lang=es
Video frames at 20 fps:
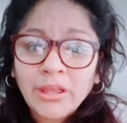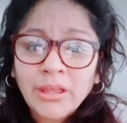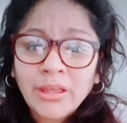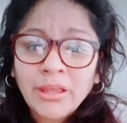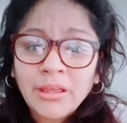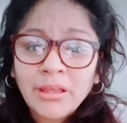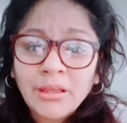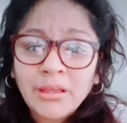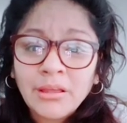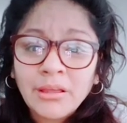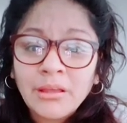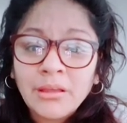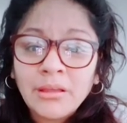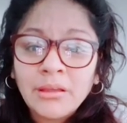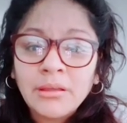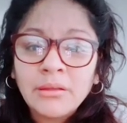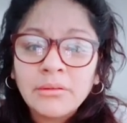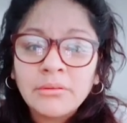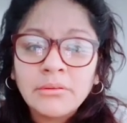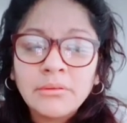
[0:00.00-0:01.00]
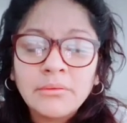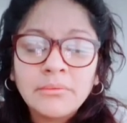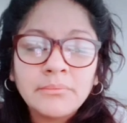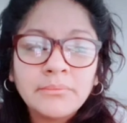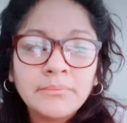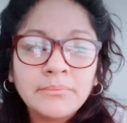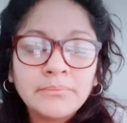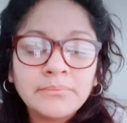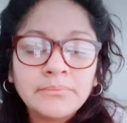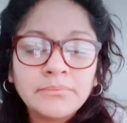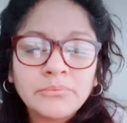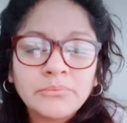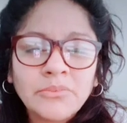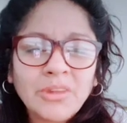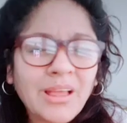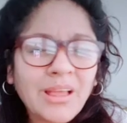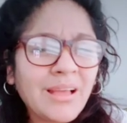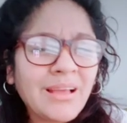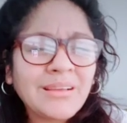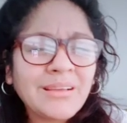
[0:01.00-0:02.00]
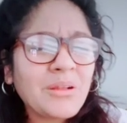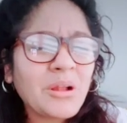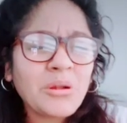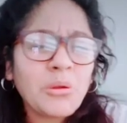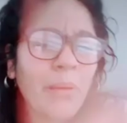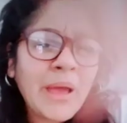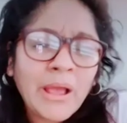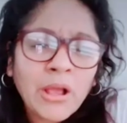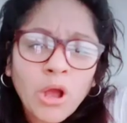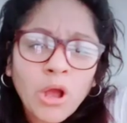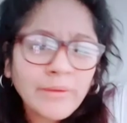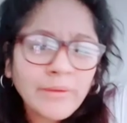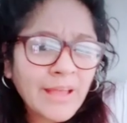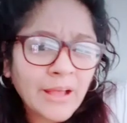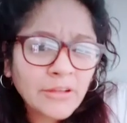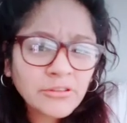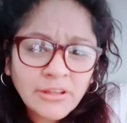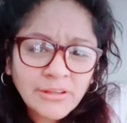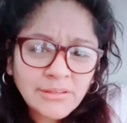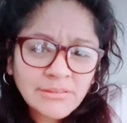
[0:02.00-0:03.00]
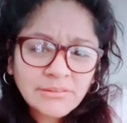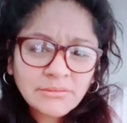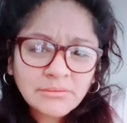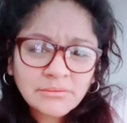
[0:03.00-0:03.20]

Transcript: No, cito. Pues no vengo entonces.